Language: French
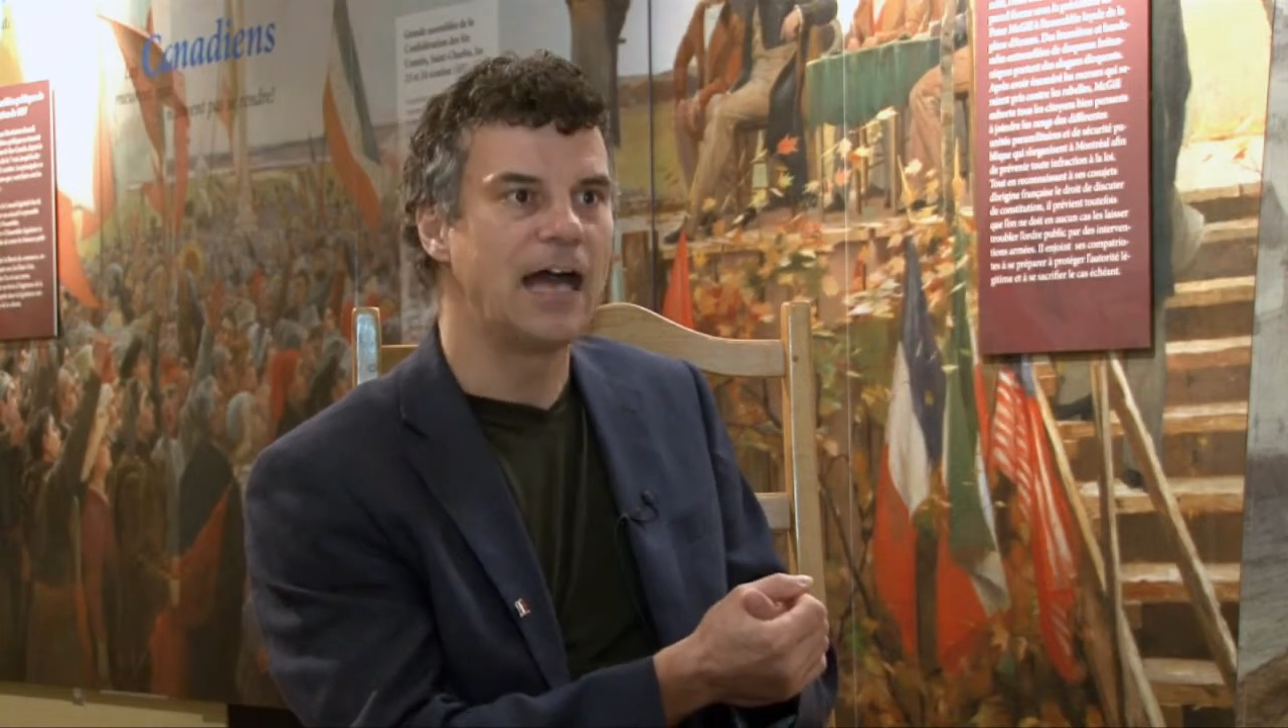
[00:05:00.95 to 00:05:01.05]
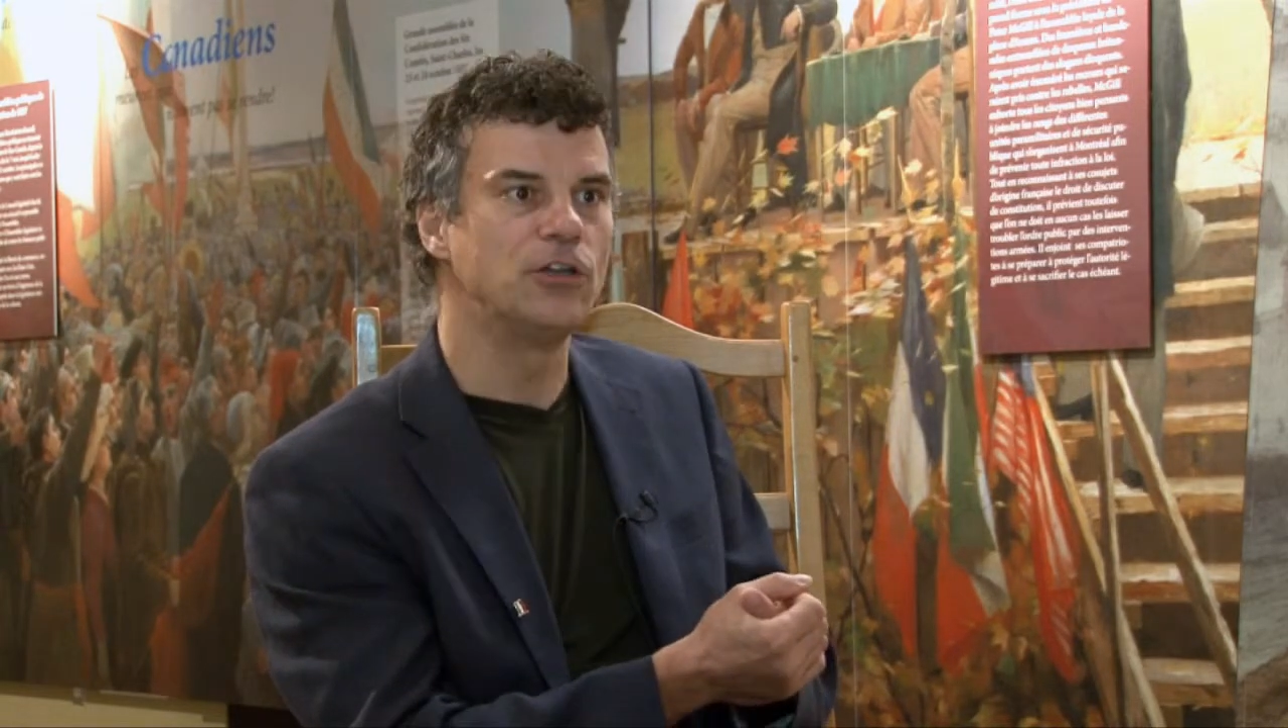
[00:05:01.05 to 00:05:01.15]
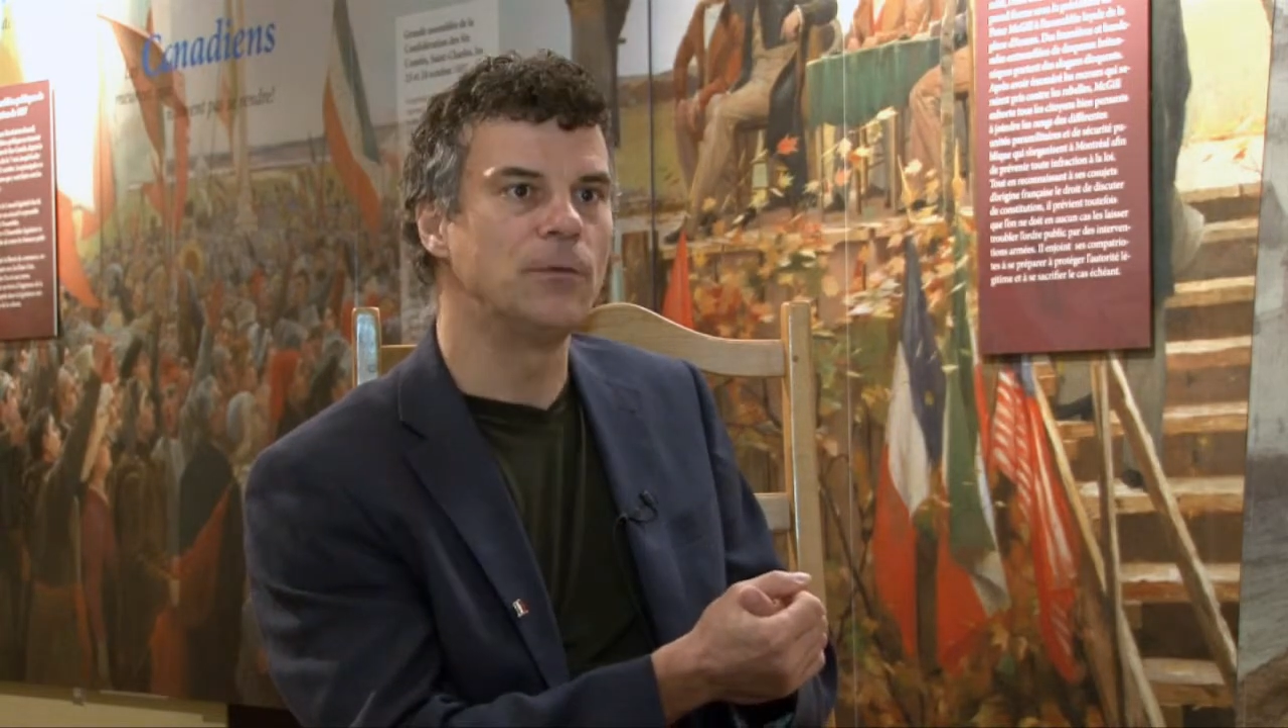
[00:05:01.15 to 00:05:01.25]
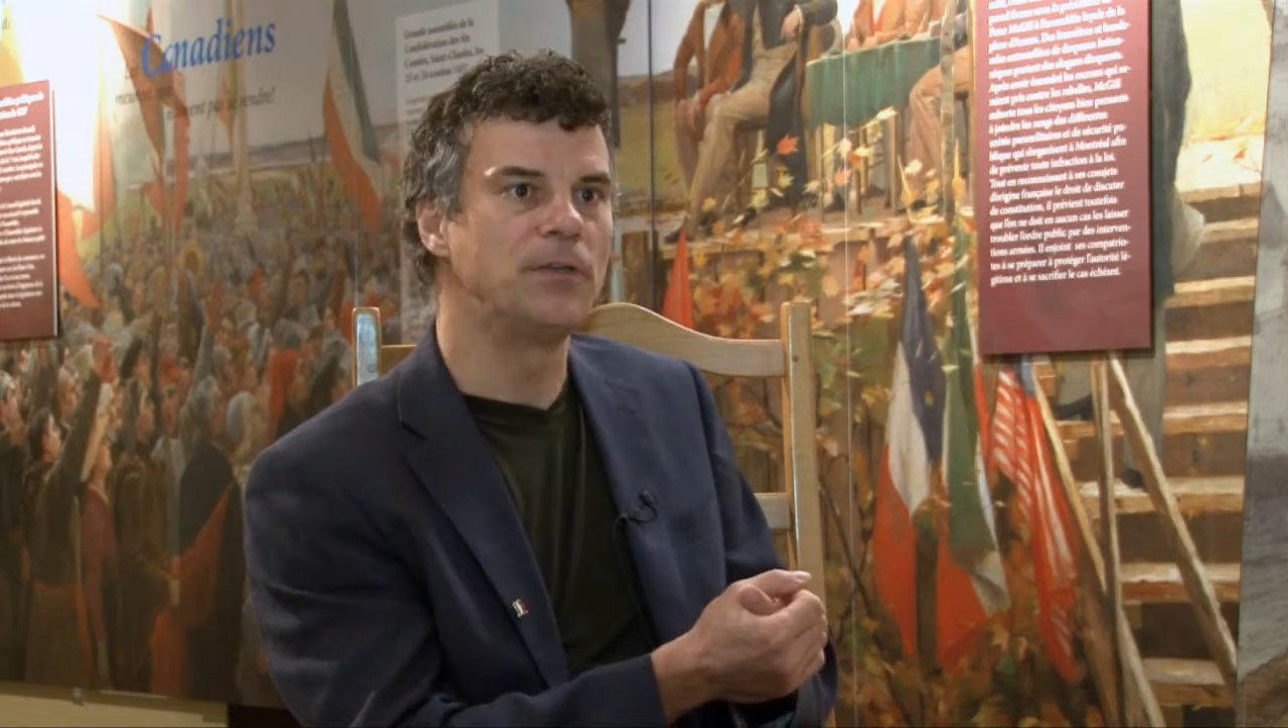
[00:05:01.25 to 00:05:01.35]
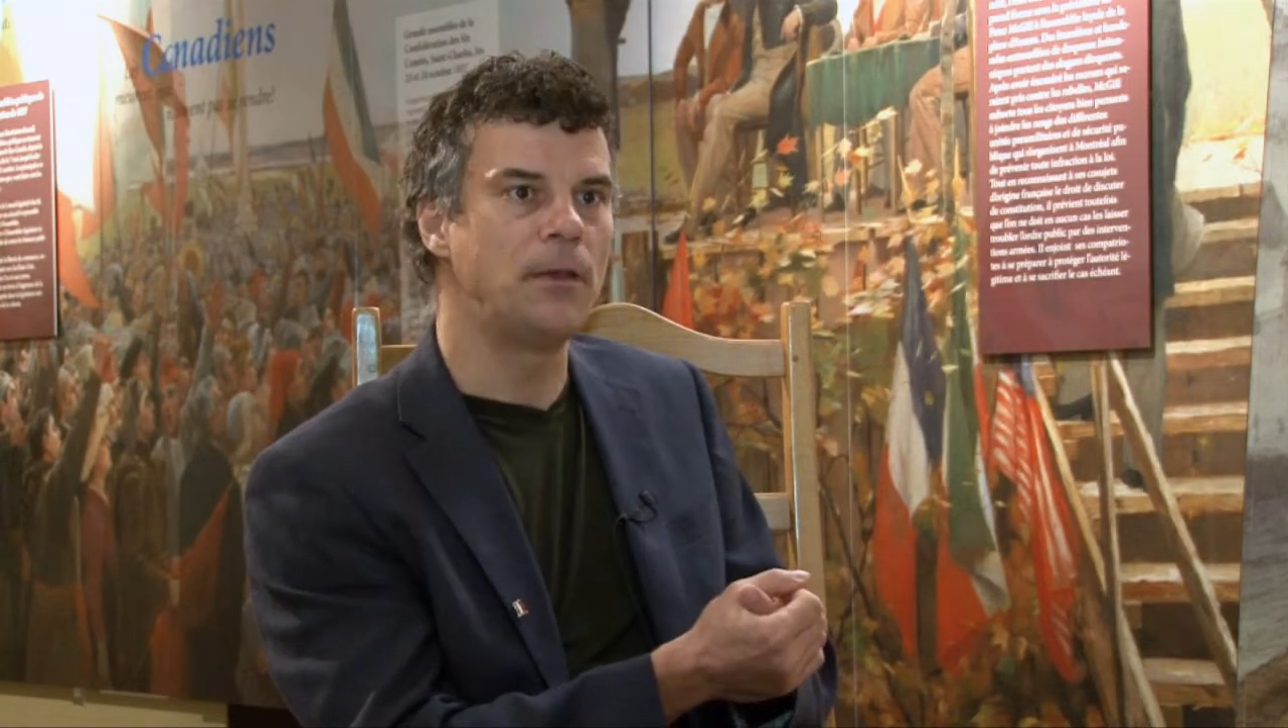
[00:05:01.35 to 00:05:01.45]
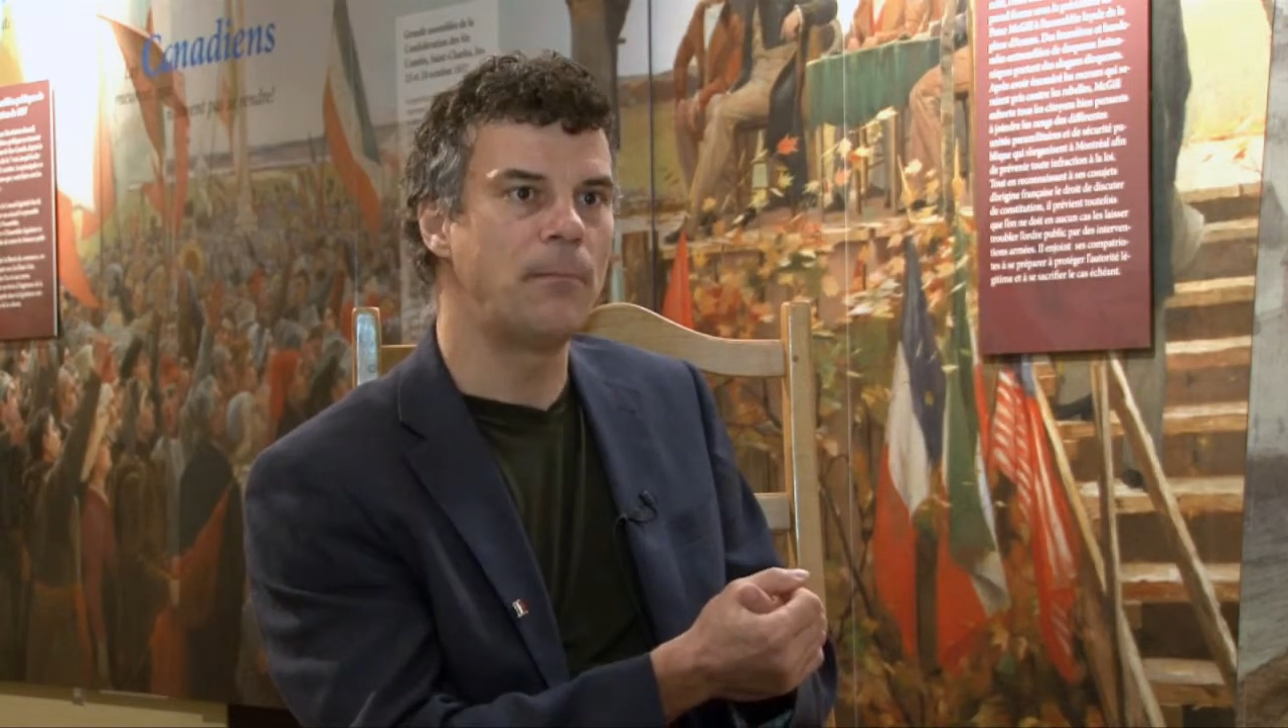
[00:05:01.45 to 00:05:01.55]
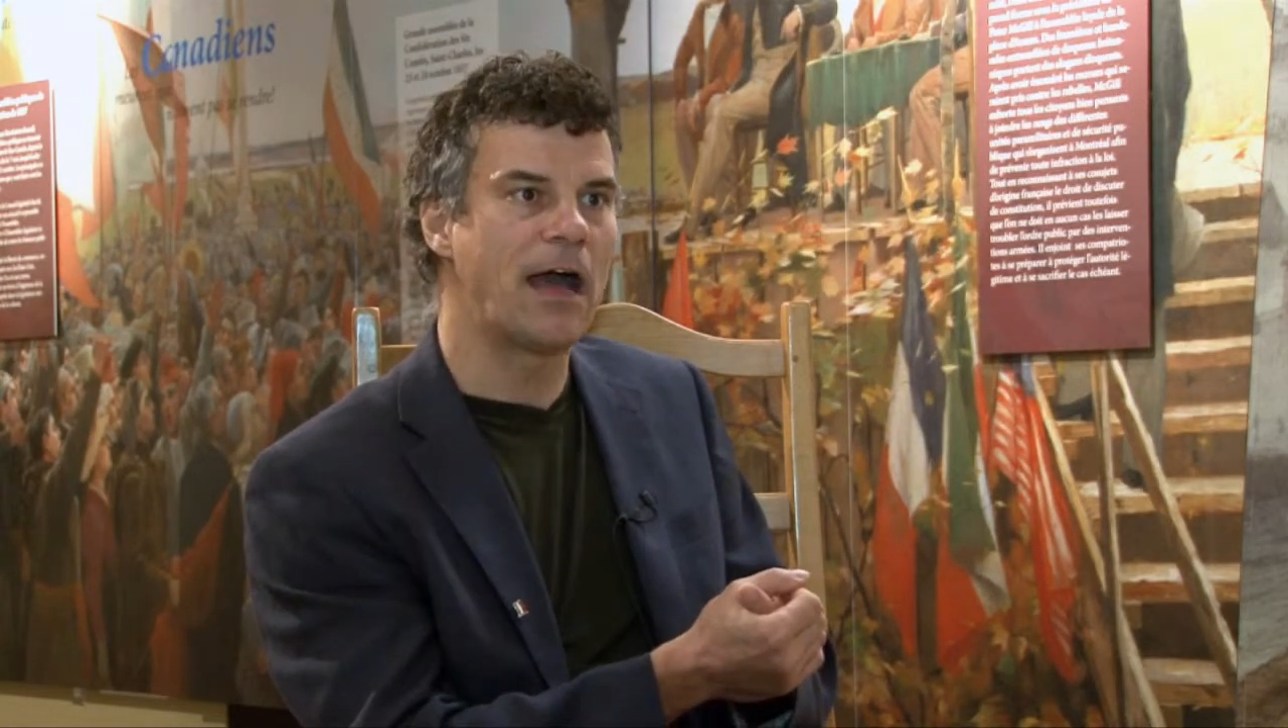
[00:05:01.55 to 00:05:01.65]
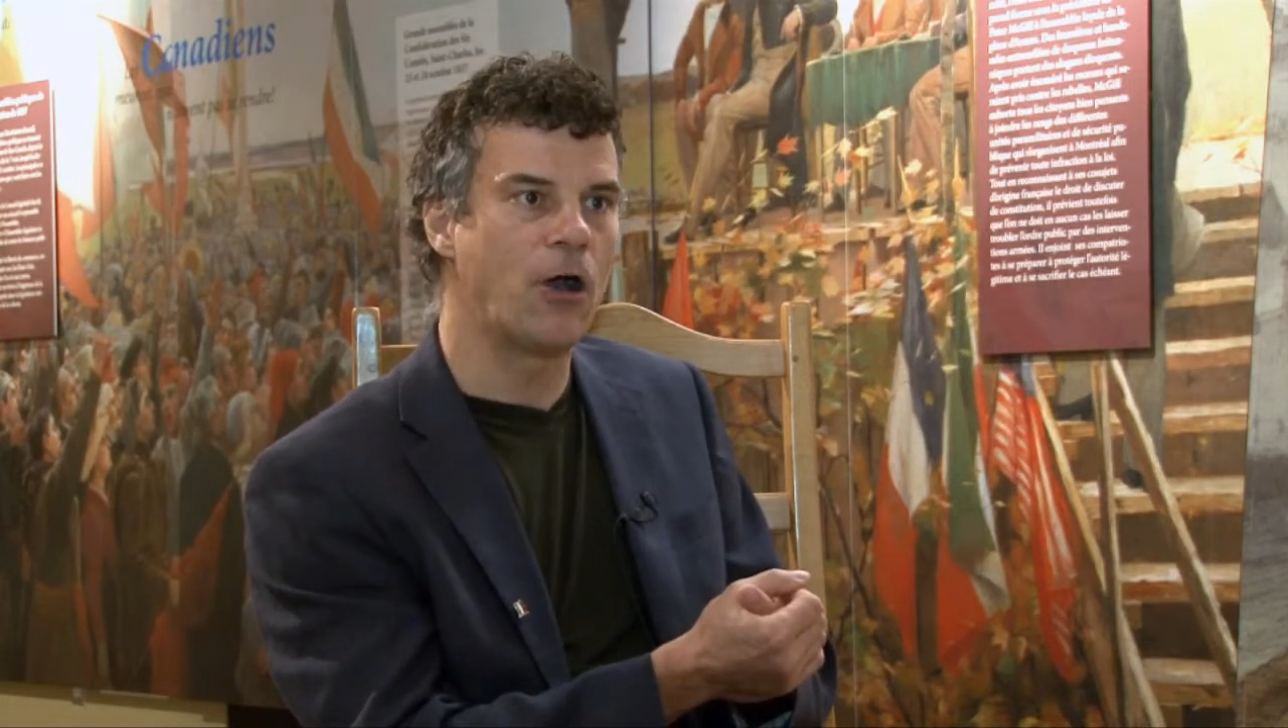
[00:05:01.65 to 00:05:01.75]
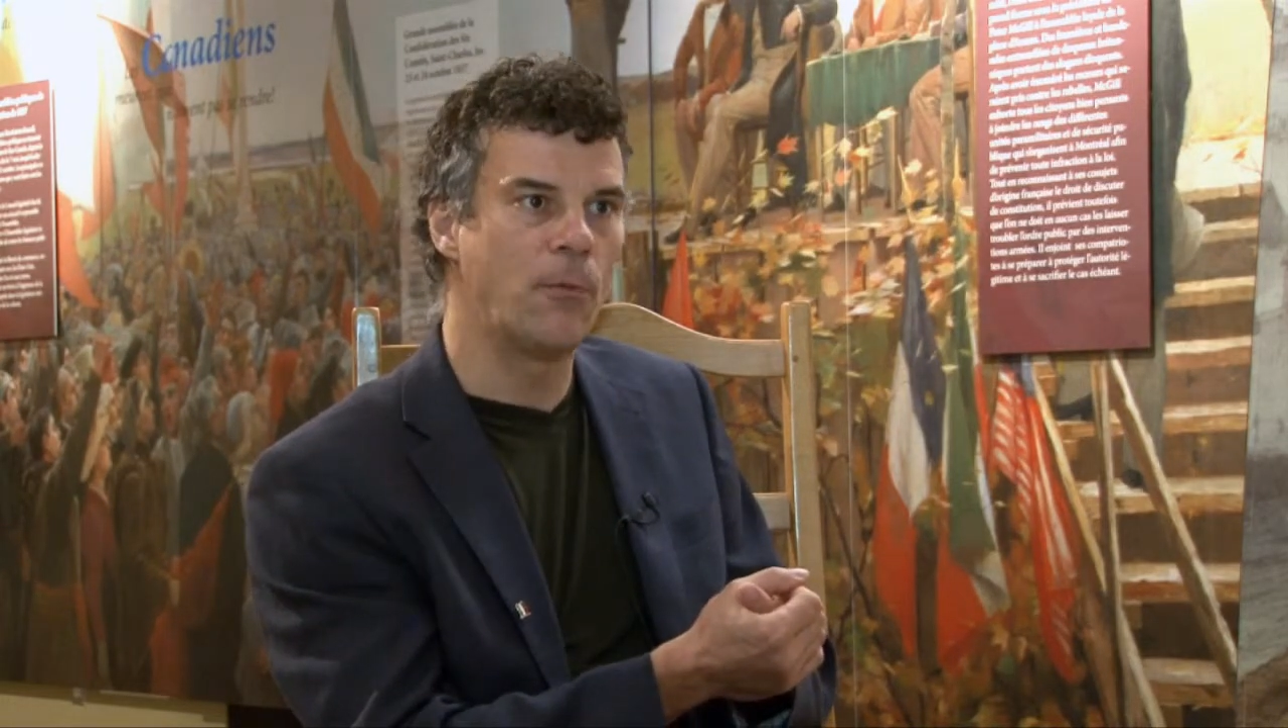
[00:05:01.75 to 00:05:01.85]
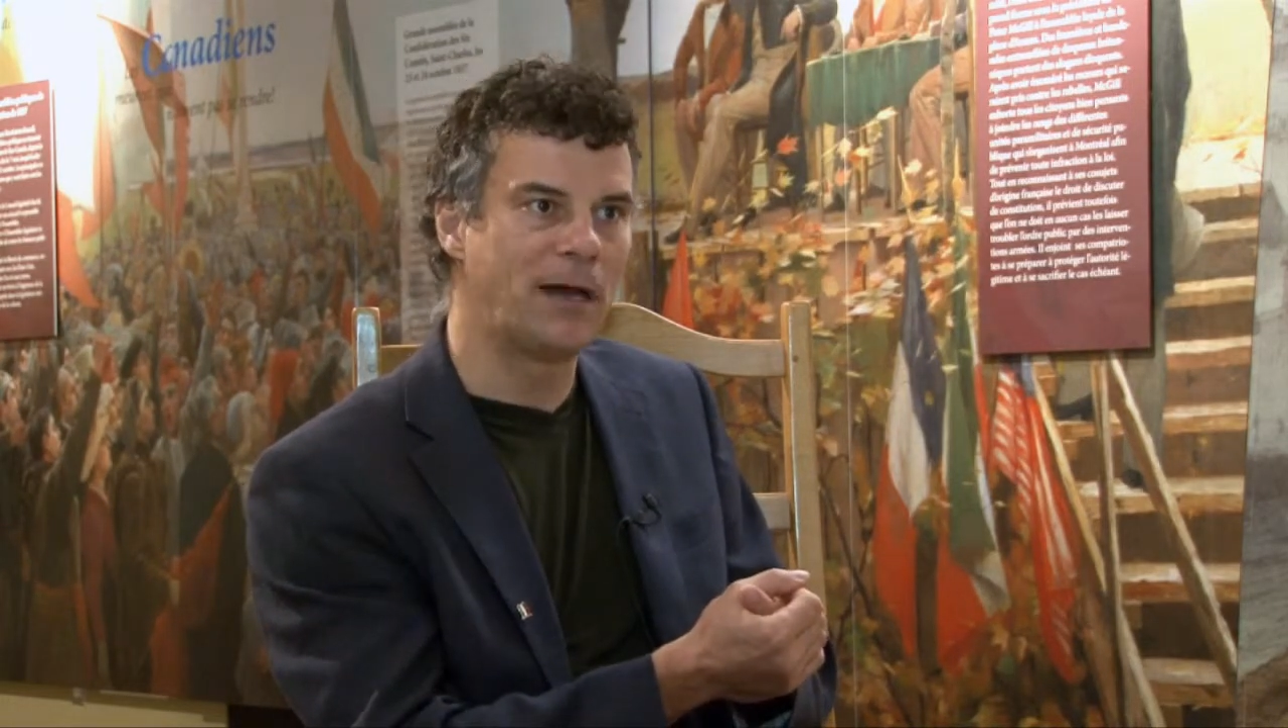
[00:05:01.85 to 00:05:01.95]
adopté par un